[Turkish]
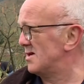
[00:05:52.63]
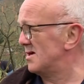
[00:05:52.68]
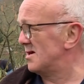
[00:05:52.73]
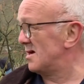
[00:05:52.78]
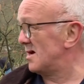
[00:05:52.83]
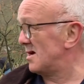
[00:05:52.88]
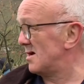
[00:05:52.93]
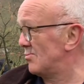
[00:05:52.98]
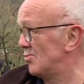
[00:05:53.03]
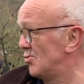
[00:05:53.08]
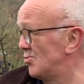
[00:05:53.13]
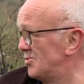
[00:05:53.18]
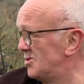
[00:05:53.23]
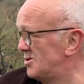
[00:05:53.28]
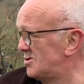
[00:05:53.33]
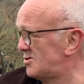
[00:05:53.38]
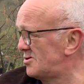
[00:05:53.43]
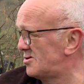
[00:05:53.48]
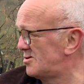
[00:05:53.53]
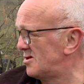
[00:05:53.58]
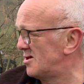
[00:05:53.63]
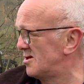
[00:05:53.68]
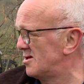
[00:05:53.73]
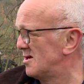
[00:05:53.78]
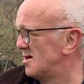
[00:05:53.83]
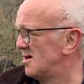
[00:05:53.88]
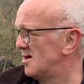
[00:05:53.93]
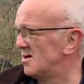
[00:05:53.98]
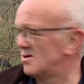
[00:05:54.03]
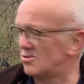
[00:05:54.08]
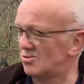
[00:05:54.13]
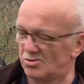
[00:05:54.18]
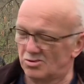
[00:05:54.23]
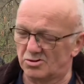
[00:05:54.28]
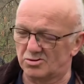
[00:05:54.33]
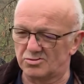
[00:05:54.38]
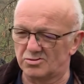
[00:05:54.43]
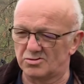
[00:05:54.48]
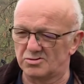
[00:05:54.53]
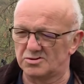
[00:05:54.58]
Yani bu bitişikte
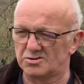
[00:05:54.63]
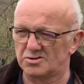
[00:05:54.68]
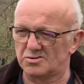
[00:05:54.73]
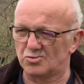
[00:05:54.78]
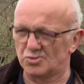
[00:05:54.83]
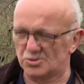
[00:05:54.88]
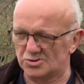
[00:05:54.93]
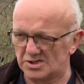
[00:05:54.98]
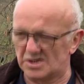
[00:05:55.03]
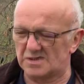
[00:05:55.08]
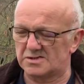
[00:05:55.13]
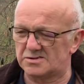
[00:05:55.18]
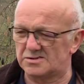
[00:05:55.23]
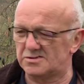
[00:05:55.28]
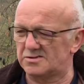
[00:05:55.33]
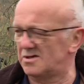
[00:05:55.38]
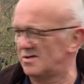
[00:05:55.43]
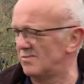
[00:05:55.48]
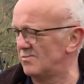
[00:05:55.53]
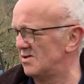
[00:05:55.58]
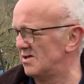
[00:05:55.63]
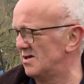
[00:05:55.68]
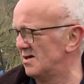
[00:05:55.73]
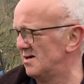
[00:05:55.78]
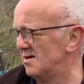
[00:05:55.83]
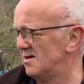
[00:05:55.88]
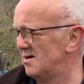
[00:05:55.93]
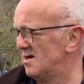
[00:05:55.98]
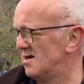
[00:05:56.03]
gördüğünüz gibi ocak sisteminde.